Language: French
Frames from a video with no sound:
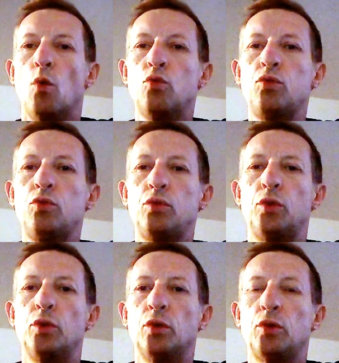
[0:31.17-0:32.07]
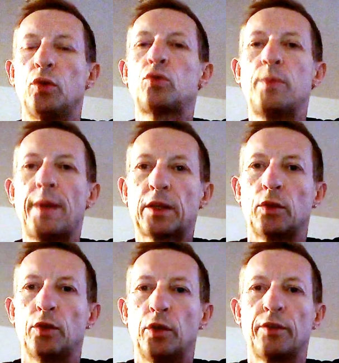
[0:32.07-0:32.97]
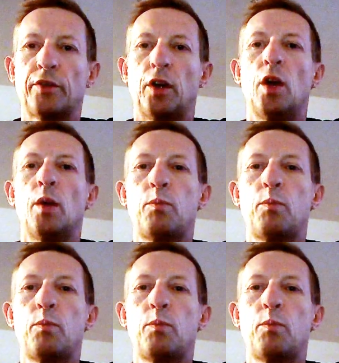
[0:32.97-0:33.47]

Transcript: ou de, de tout mettre en œuvre